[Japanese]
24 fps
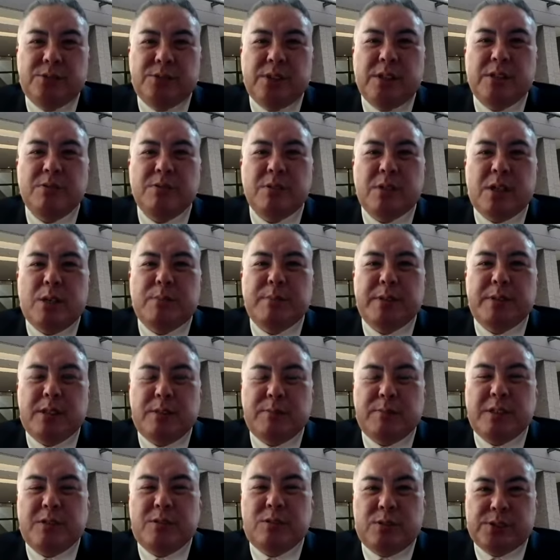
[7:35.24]
年を鎌倉
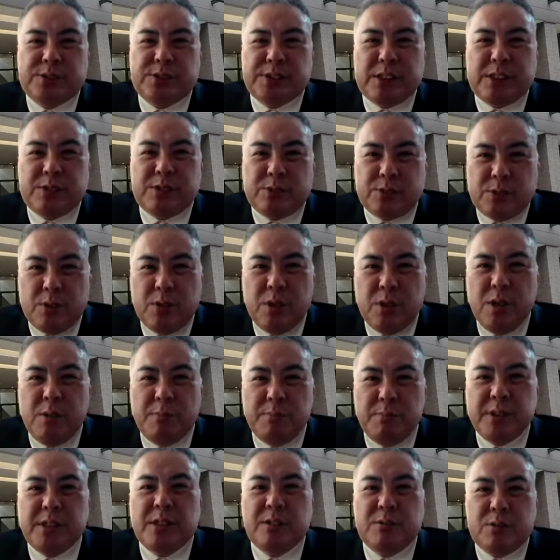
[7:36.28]
幕府のスタートと
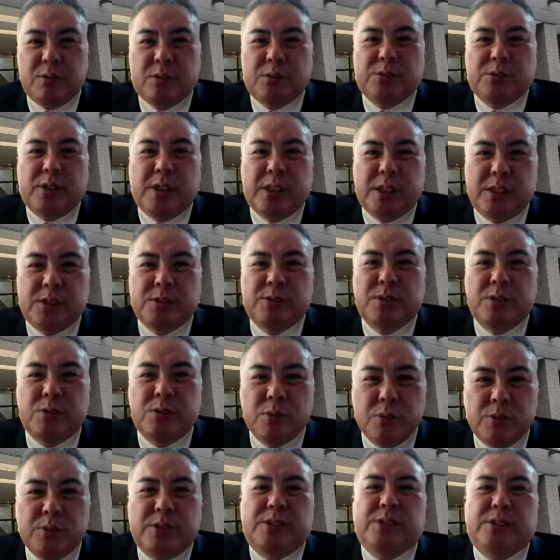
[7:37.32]
見てることが非常に
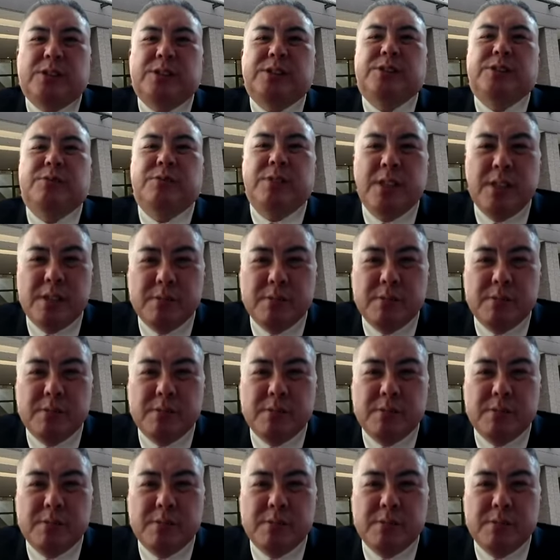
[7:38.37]
多いんですよね。